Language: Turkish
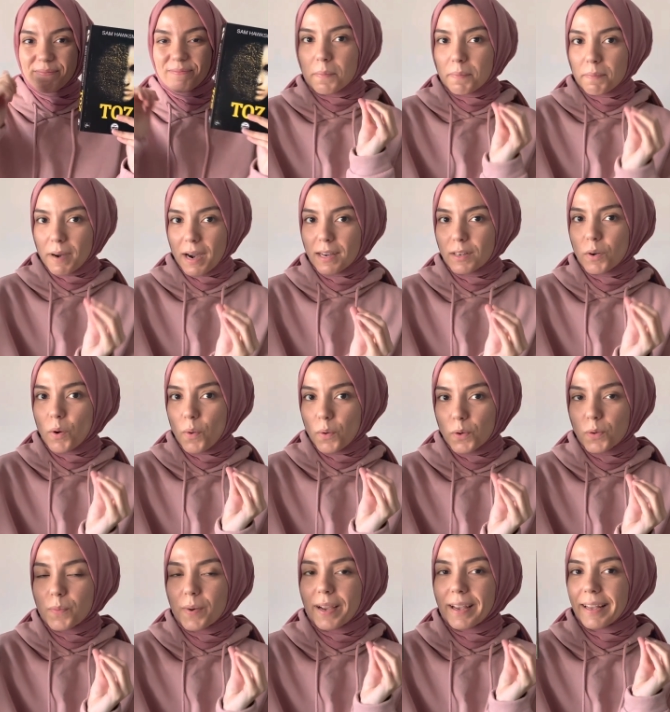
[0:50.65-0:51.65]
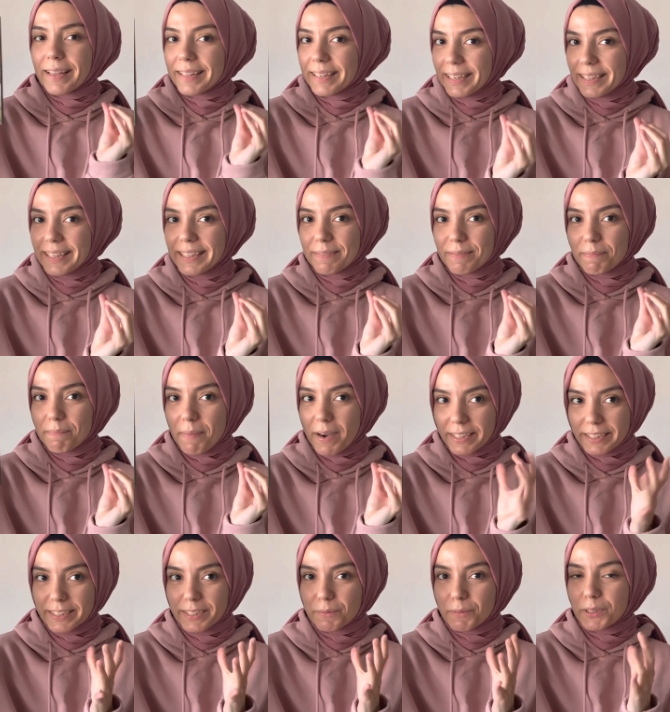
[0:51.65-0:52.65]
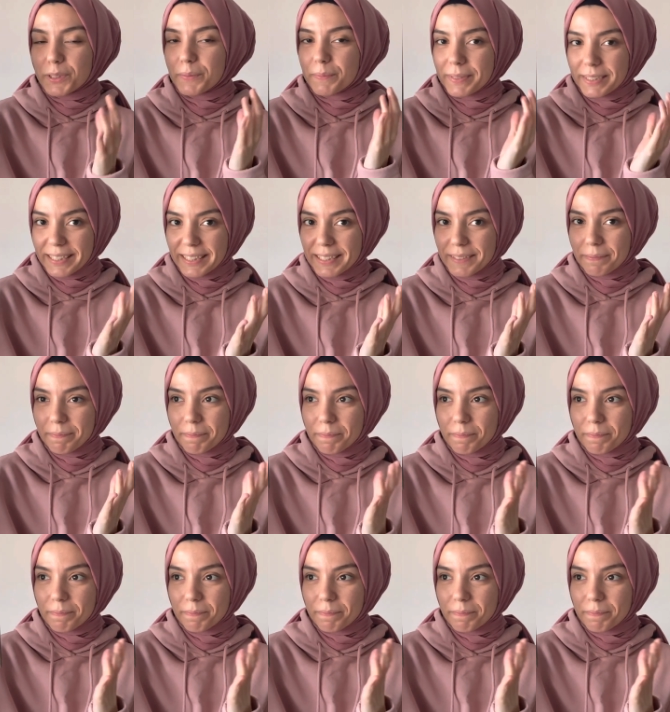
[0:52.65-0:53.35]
Manga okumaya yeni başlamış biriyim.